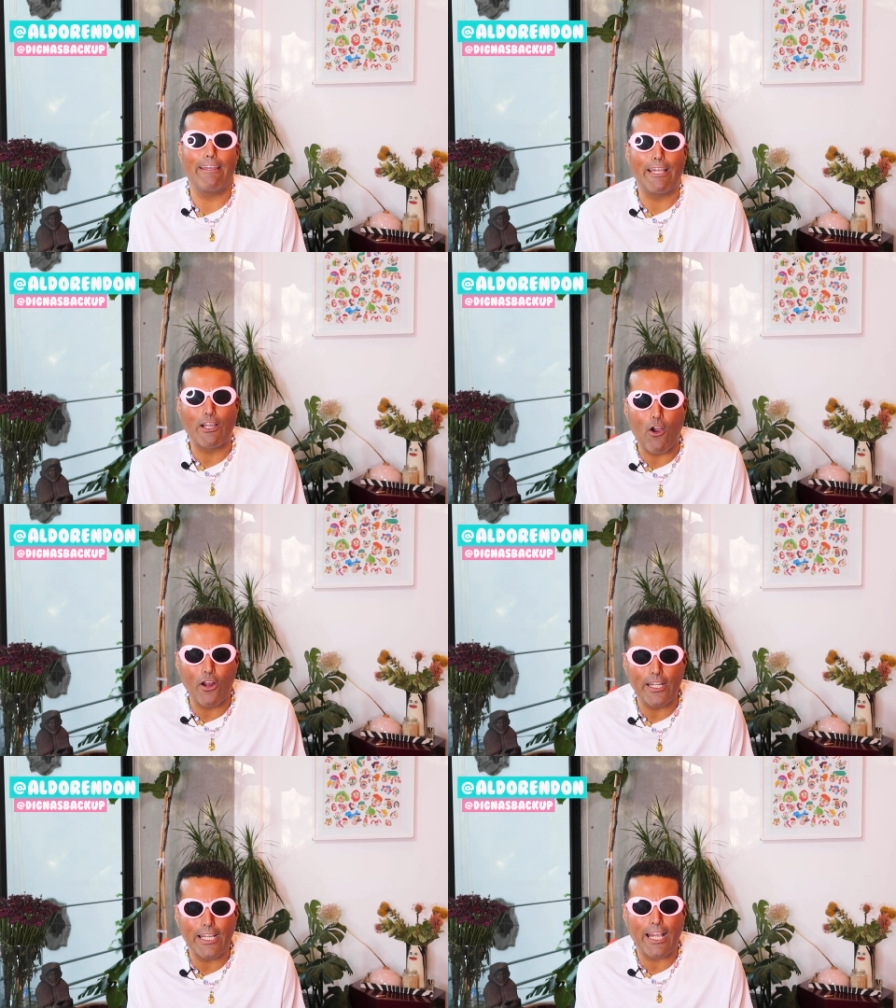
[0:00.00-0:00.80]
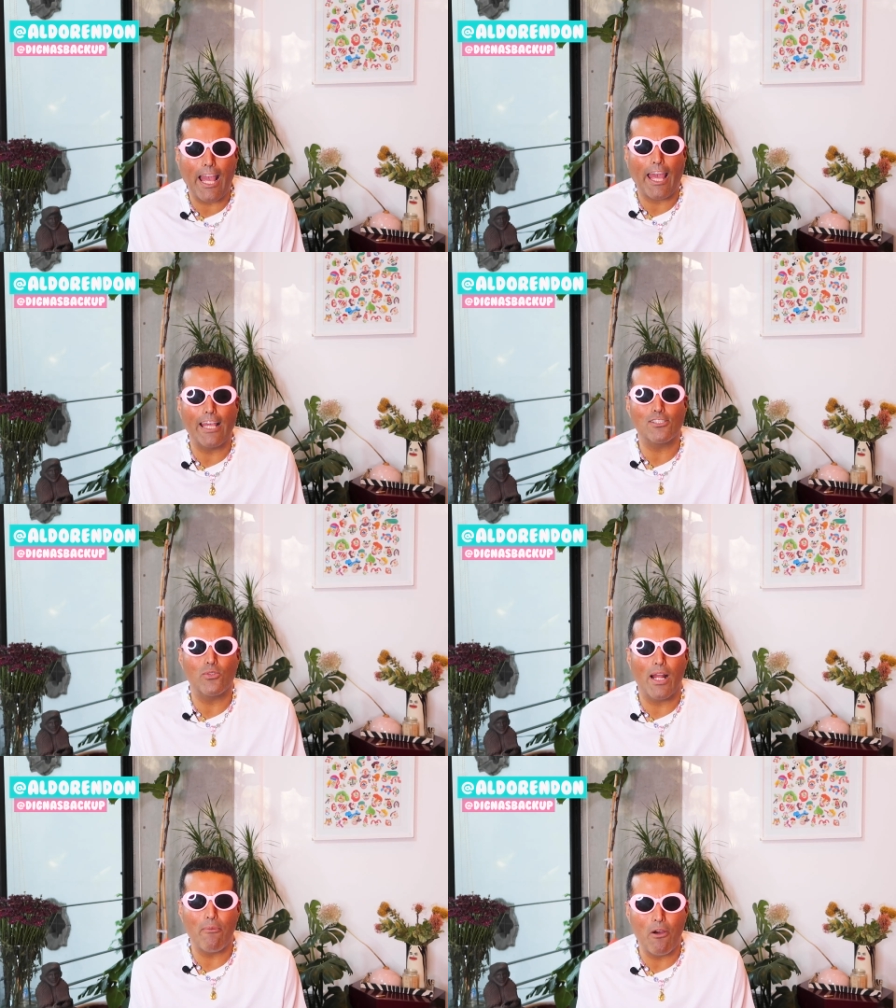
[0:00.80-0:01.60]
icónica, es
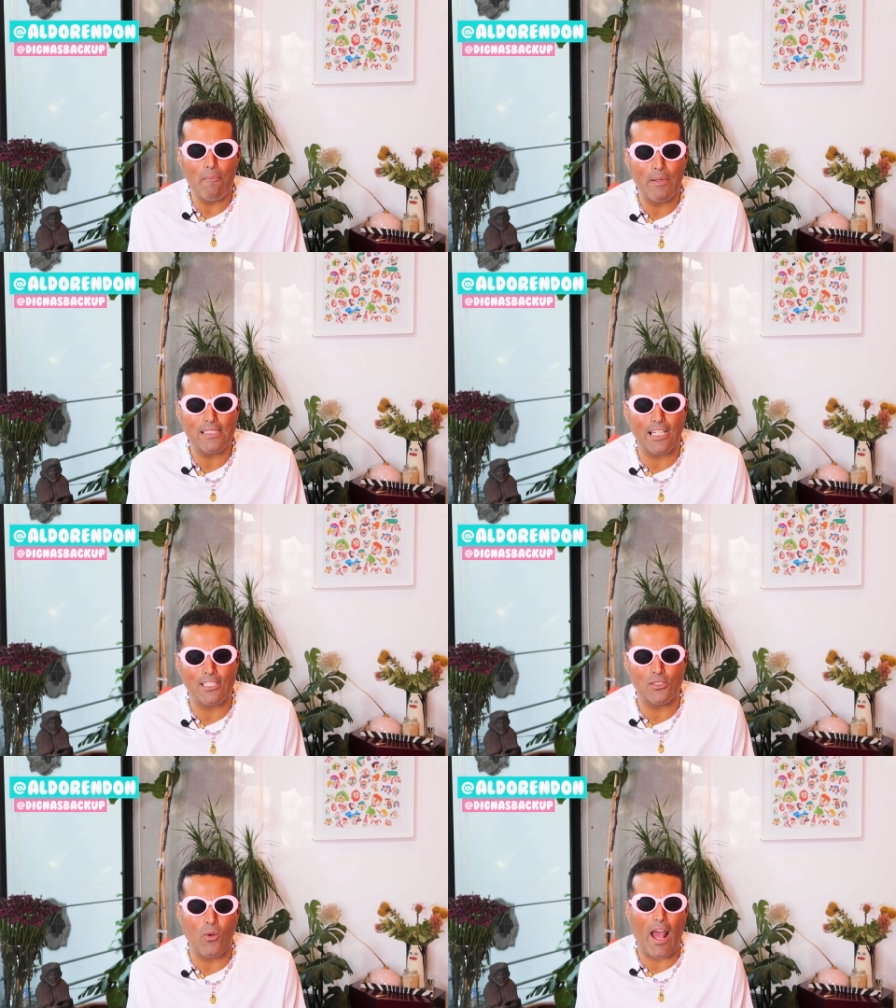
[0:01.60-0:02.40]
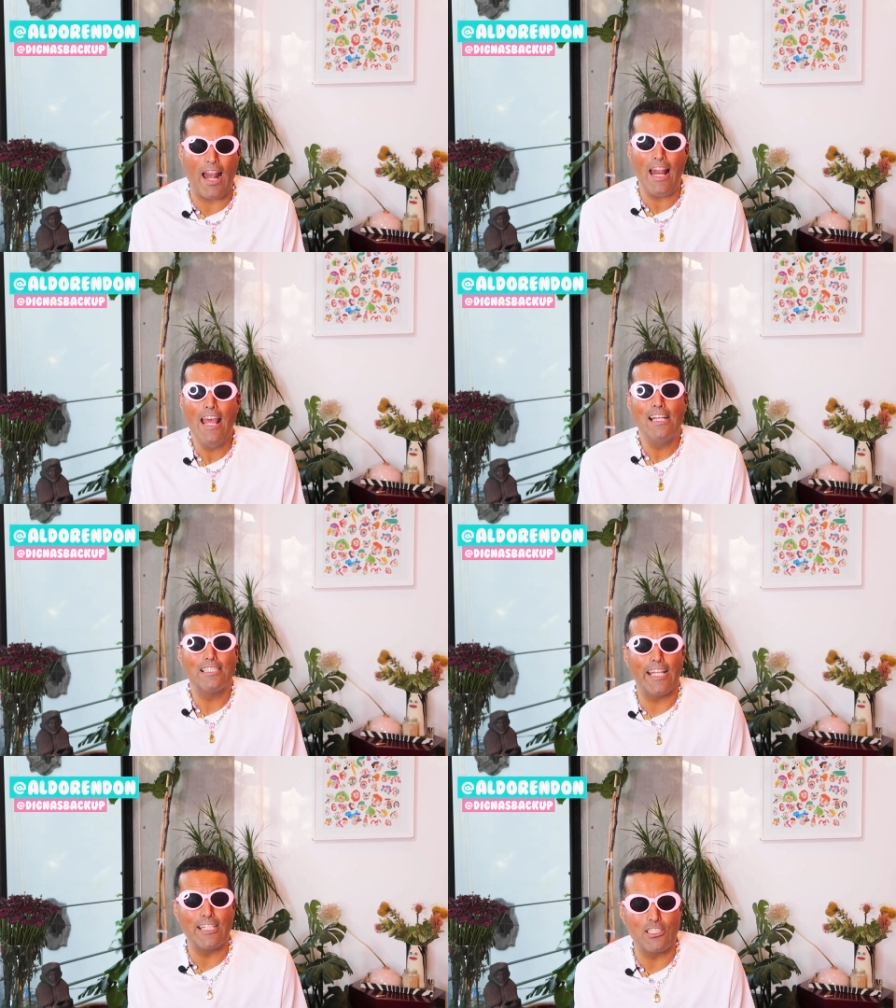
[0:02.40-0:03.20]
una bomba sexual,
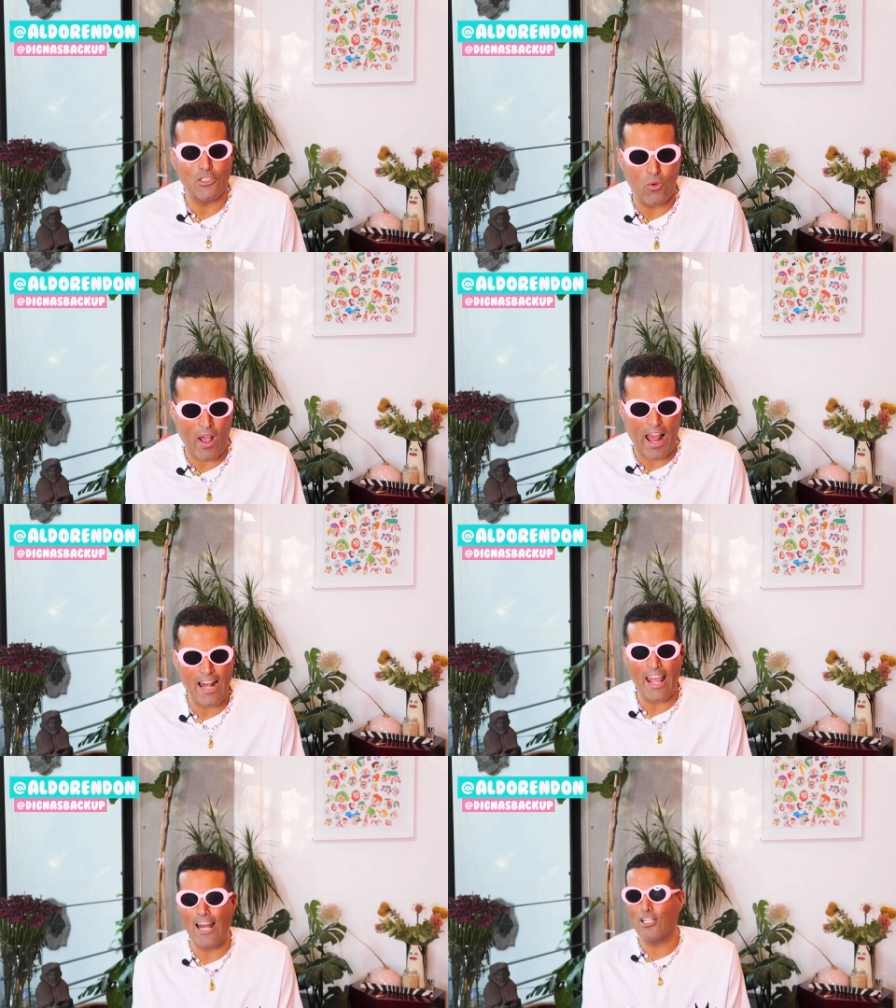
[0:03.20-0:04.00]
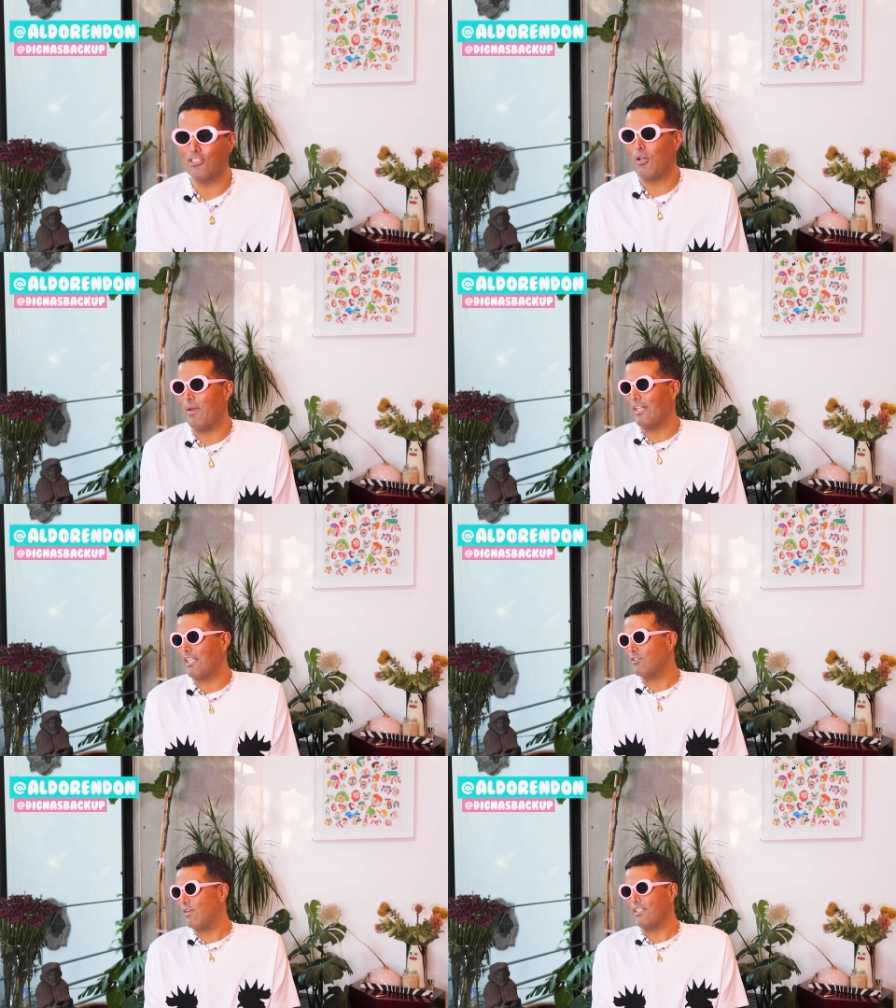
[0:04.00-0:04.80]
sensual. En los
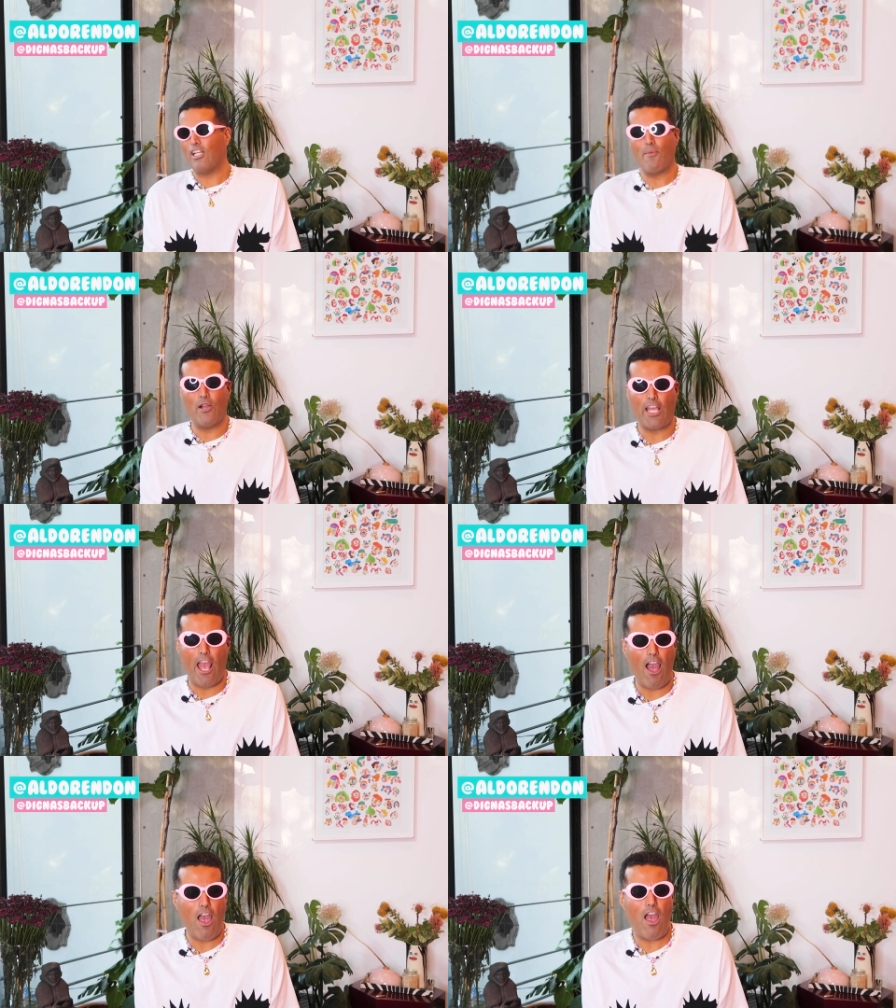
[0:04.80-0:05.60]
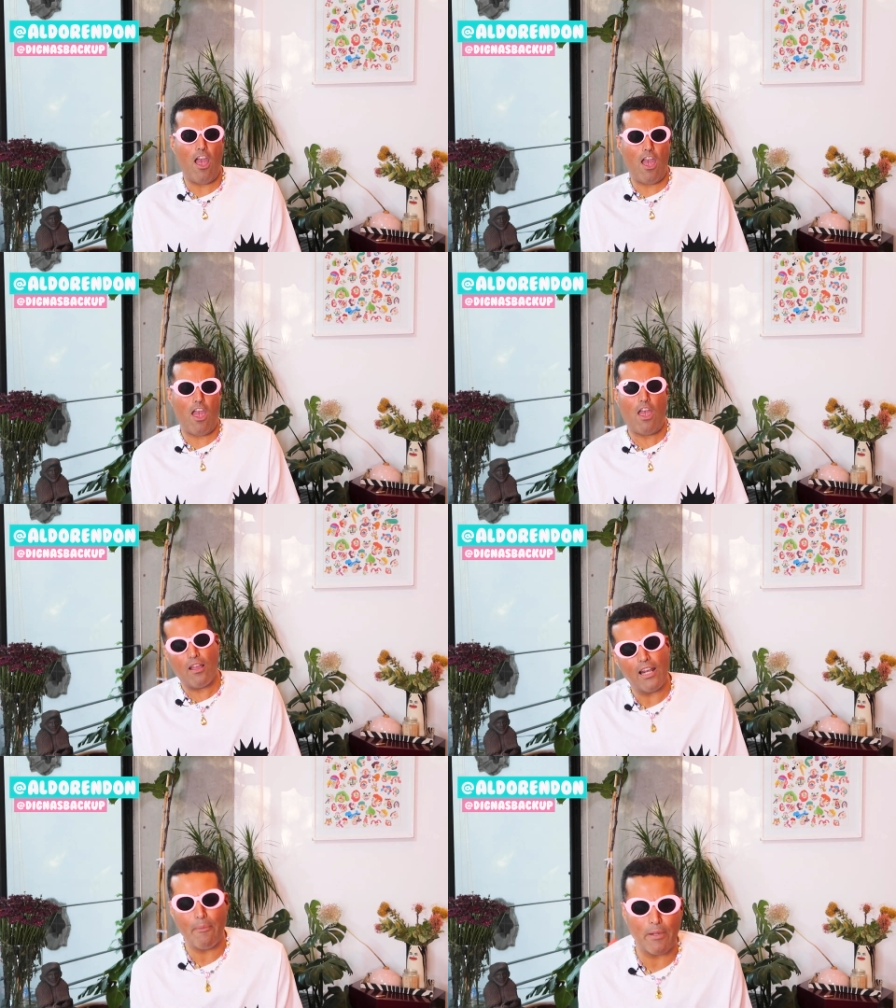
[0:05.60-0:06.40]
noventas fue así como que, ¡ah!
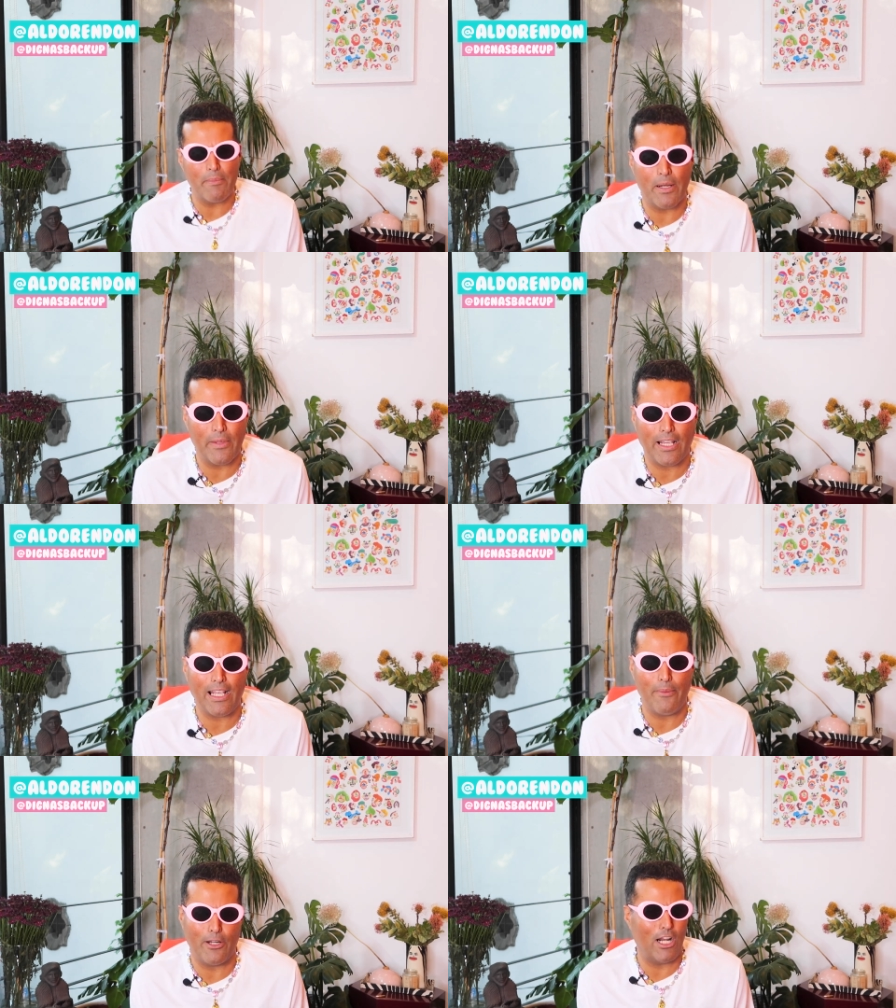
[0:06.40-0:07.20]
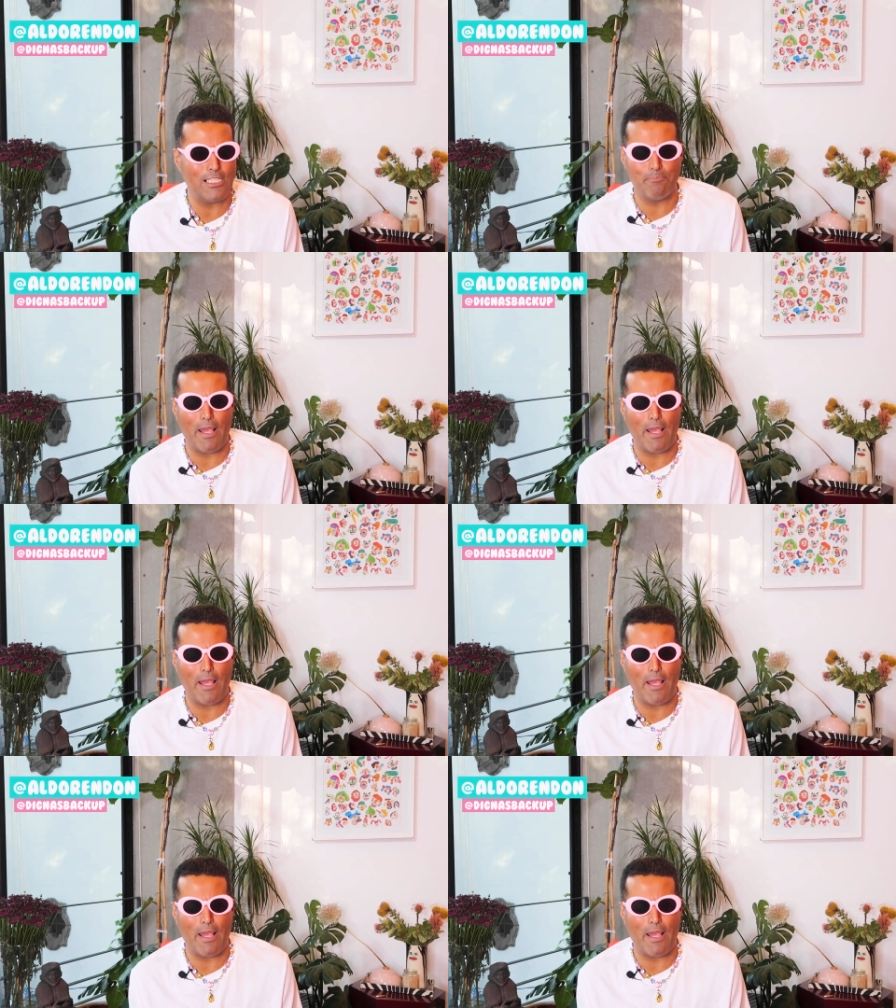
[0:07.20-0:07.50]
La primera vieja que abrió las